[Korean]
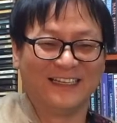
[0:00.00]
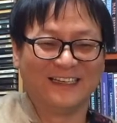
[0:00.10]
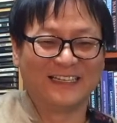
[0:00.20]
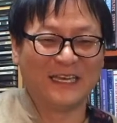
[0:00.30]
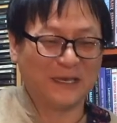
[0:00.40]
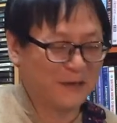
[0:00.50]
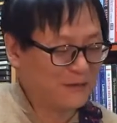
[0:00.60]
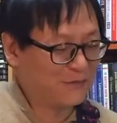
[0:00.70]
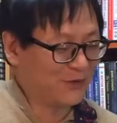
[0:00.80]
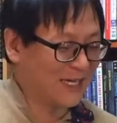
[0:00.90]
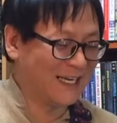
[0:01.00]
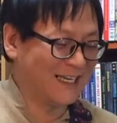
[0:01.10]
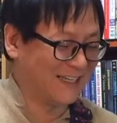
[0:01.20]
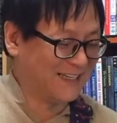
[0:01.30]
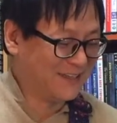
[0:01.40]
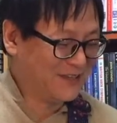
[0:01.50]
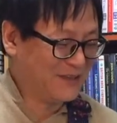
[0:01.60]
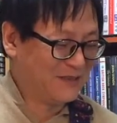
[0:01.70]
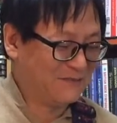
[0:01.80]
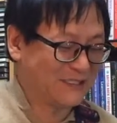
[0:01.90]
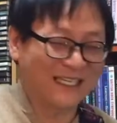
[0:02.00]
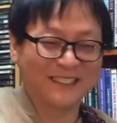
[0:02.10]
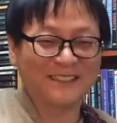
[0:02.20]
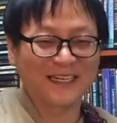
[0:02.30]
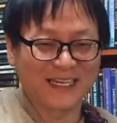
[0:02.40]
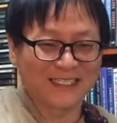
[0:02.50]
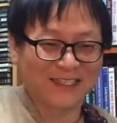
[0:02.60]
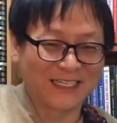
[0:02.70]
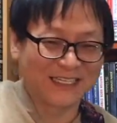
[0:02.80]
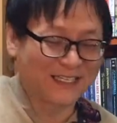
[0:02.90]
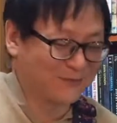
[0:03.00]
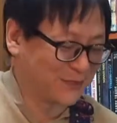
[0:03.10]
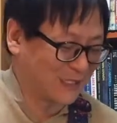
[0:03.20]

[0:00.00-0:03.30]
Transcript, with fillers: 네, 뭔가 잘 치는 사람 같잖아요. 이렇게 잡으면